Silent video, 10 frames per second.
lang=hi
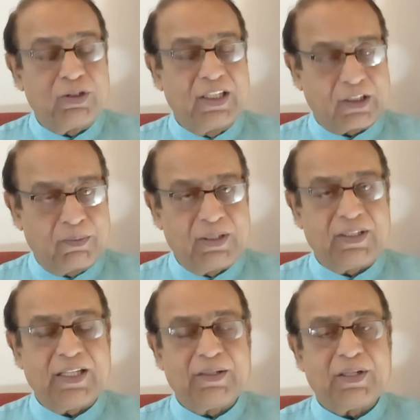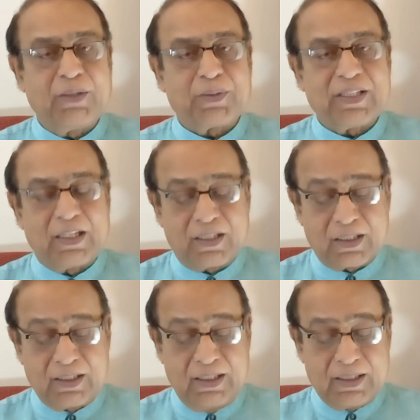नेत्र भी ये रिप्रेजेंट
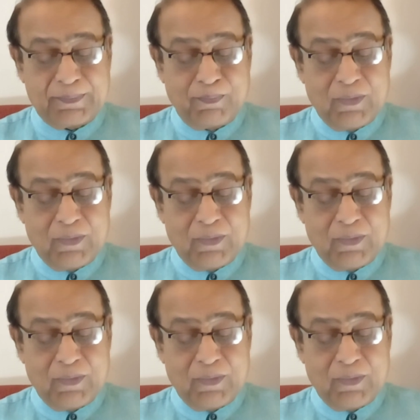करती है